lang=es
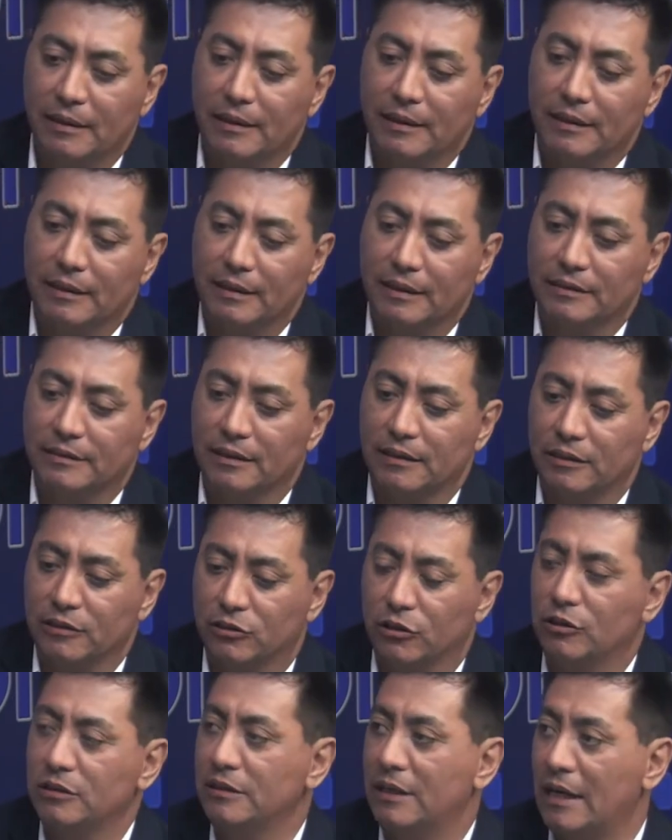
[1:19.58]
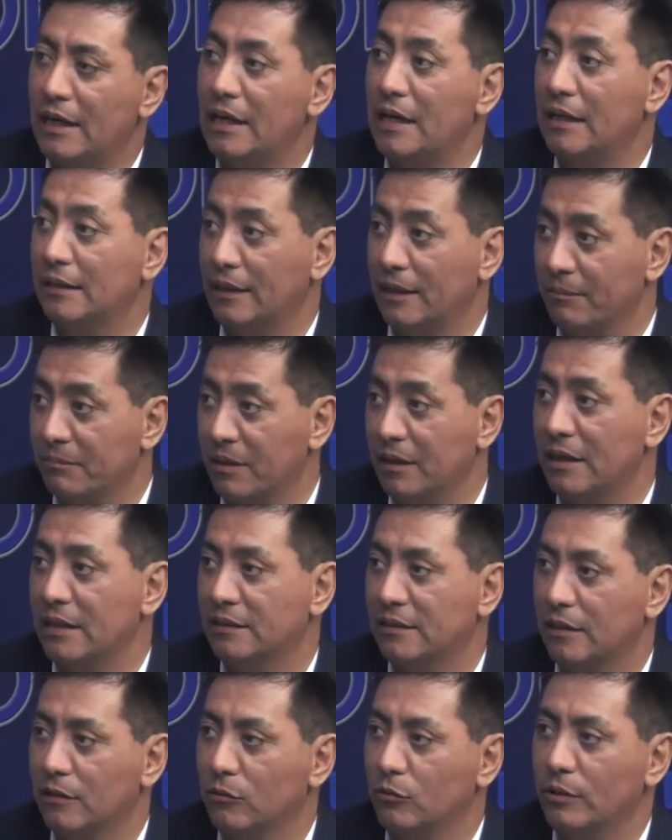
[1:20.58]
que se inició ya también
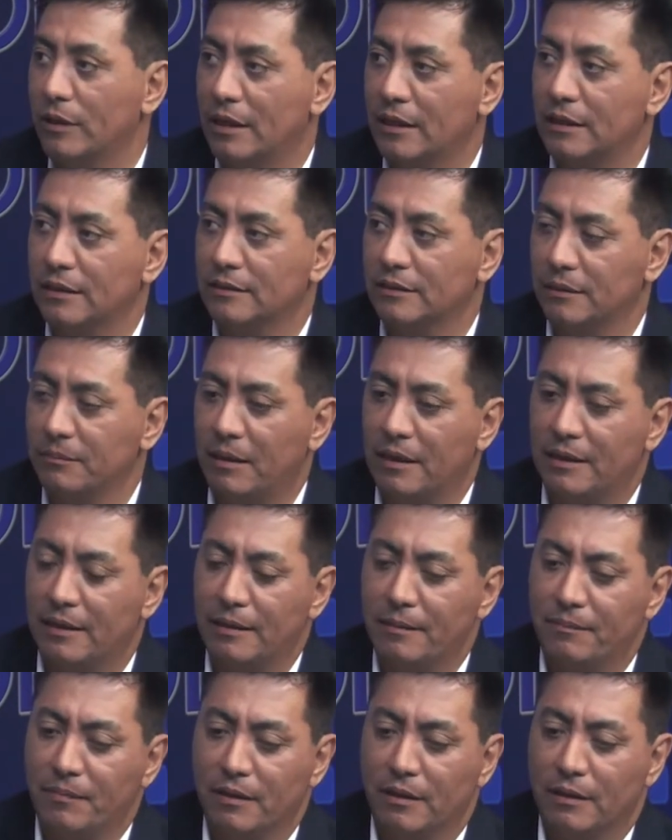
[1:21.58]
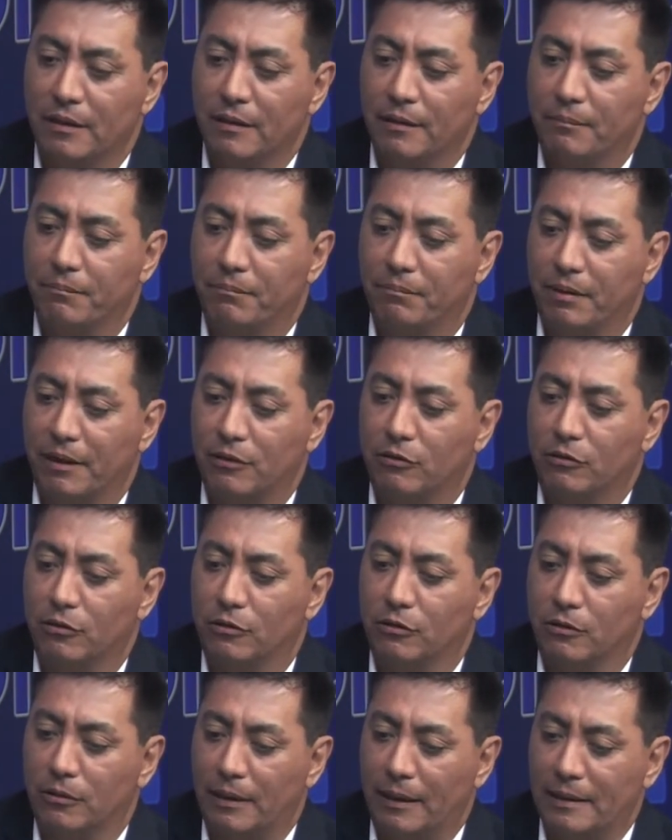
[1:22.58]
hace algunas semanas,
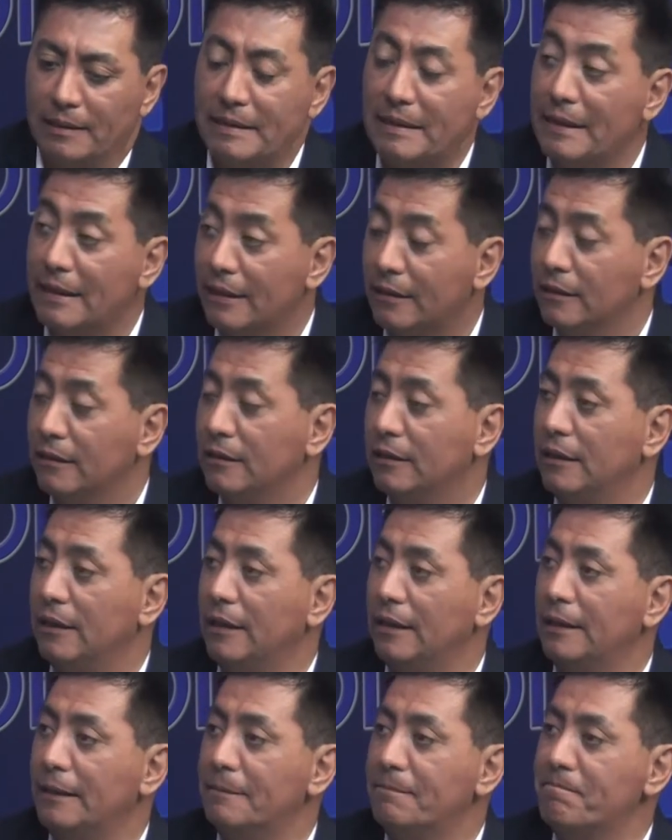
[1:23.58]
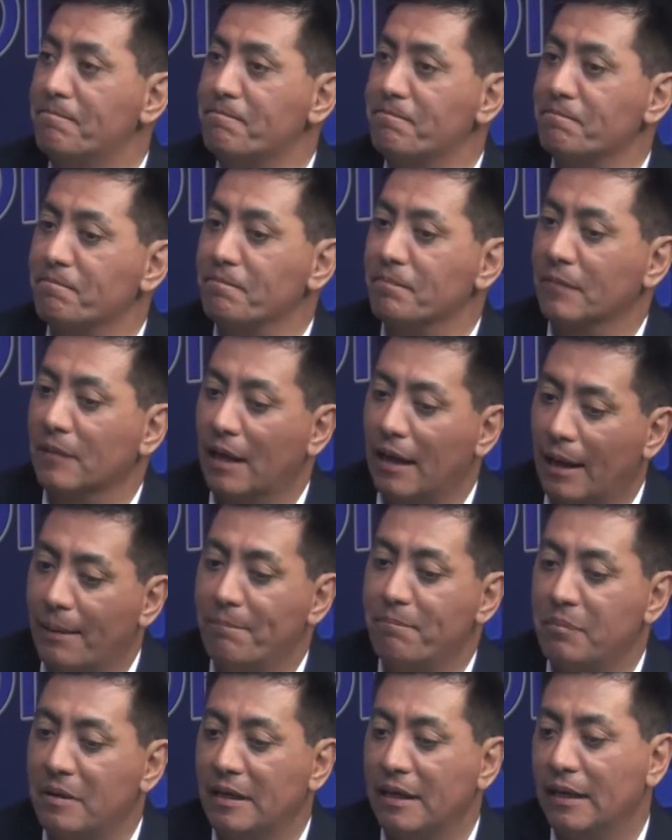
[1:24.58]
pero ayer em,
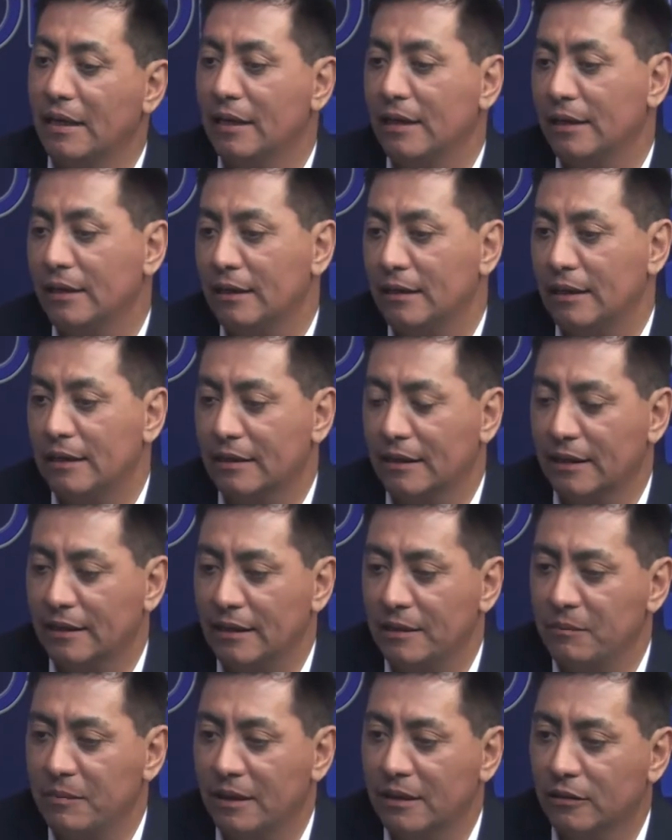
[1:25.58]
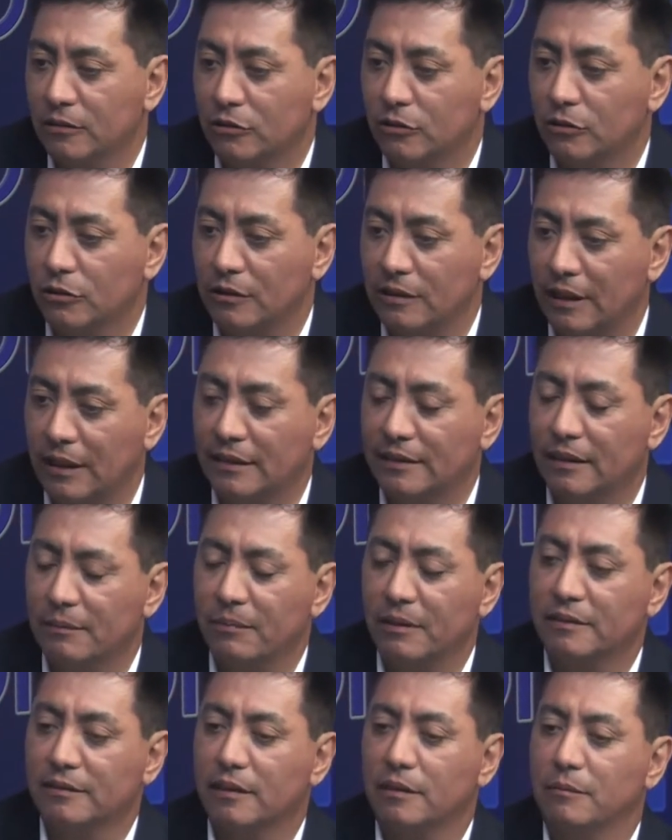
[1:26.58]
amplié el requerimiento
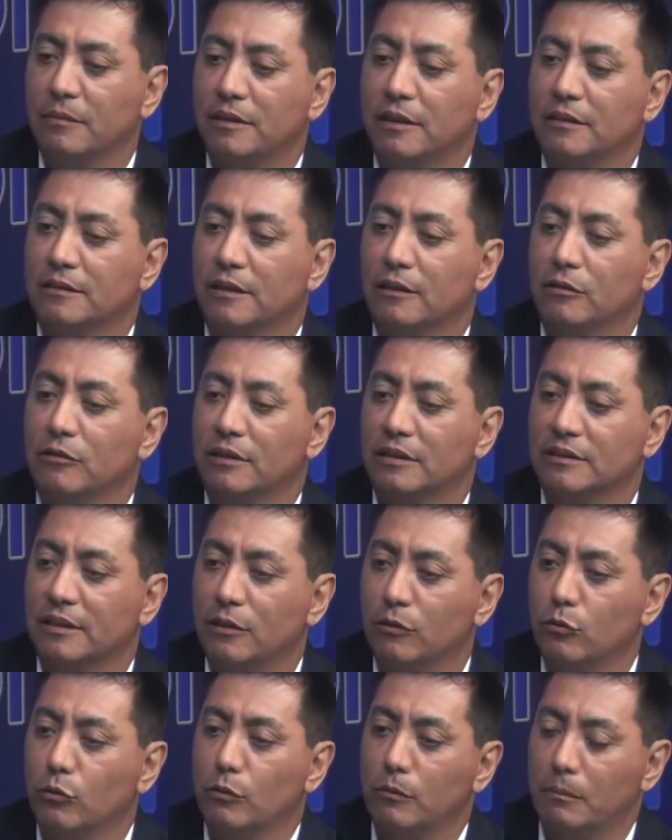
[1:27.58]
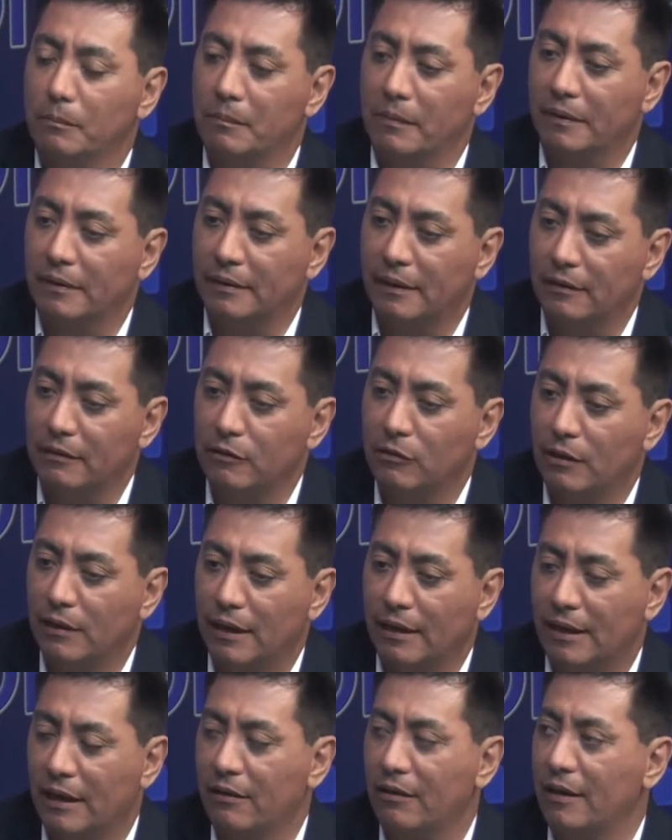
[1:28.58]
directamente del Ministerio de Salud debido a
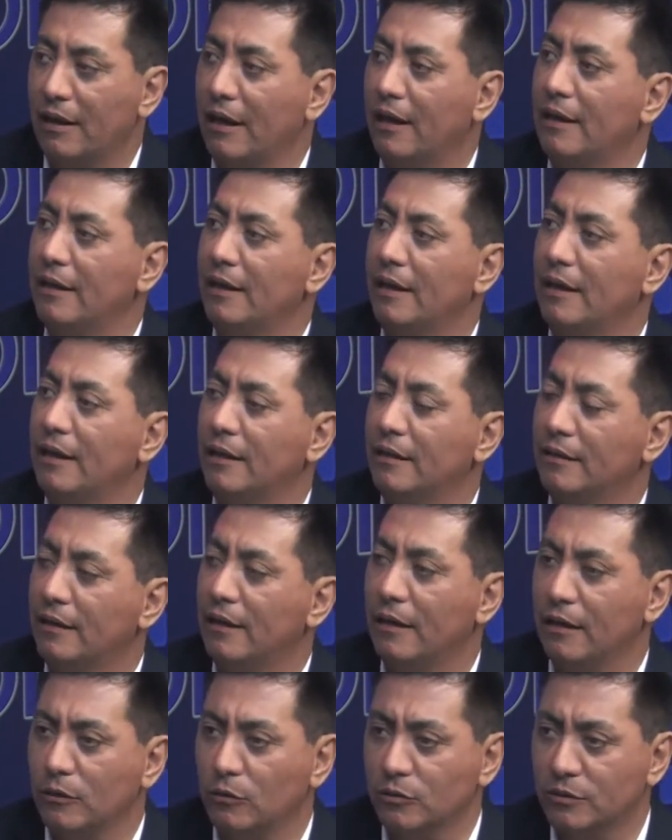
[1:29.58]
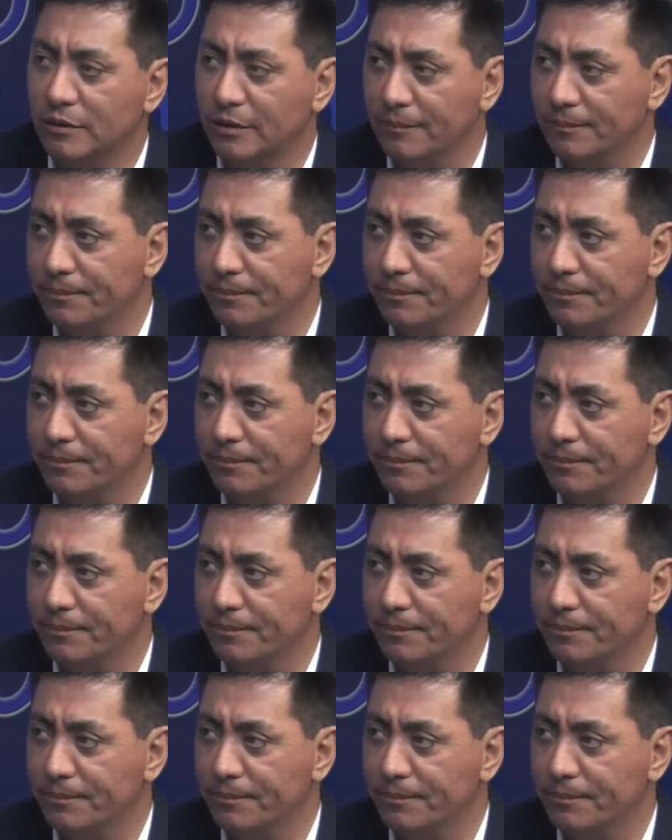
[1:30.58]
la gravedad de la denuncia